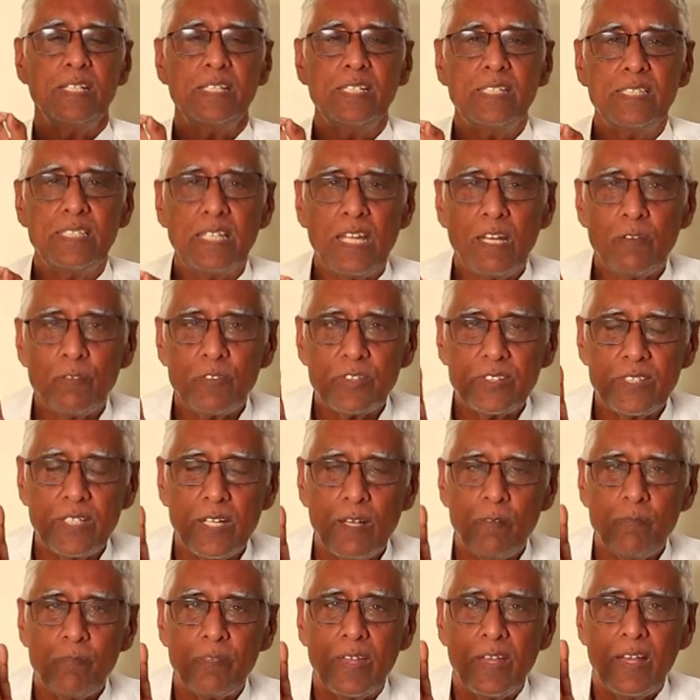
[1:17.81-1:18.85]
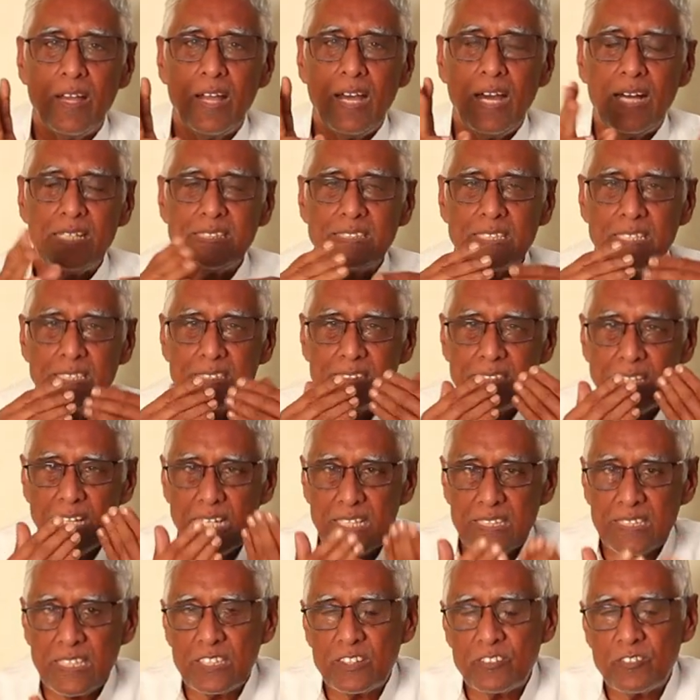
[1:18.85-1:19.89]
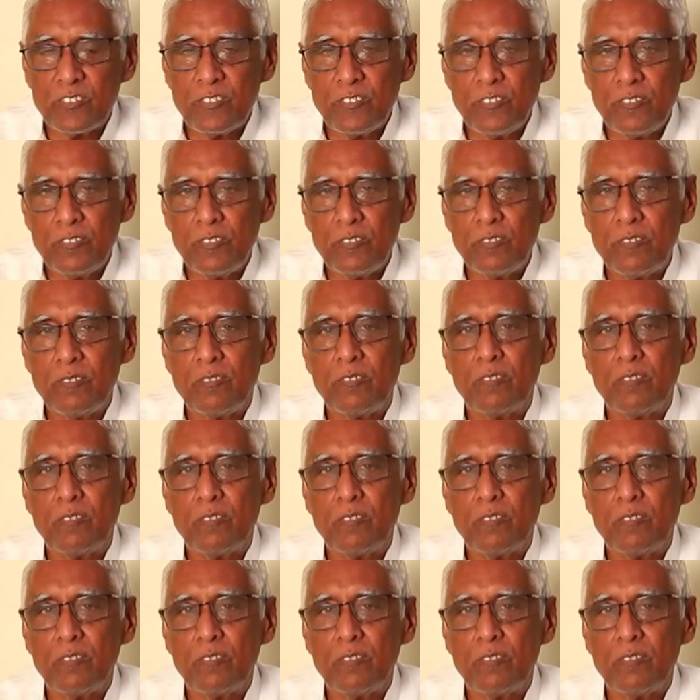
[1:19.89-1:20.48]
ఇది జలముద్ర అసలు జలతత్వం